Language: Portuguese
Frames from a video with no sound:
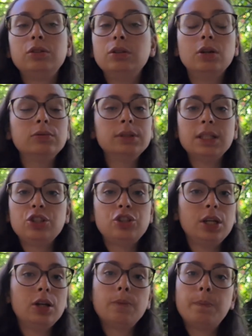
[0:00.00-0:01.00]
não se
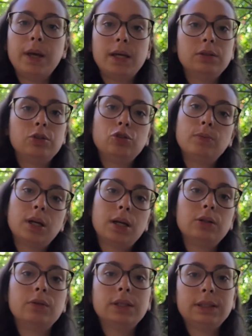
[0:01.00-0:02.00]
tira o peso de uma
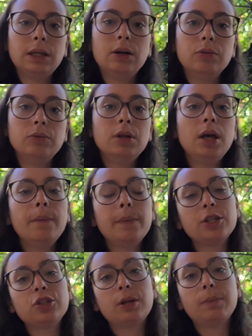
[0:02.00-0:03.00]
graduação,
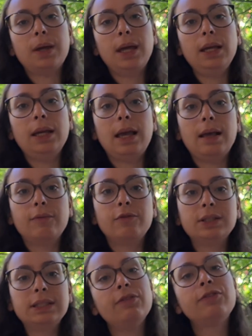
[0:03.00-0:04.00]
mas também
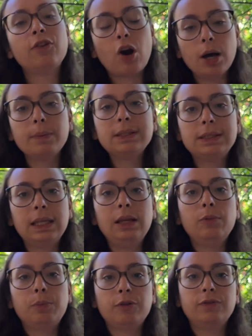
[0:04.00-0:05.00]
você forma sim
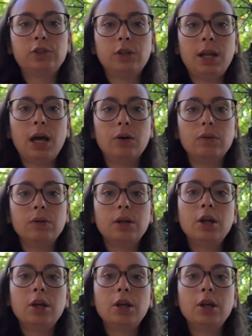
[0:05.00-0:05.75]
um profissional.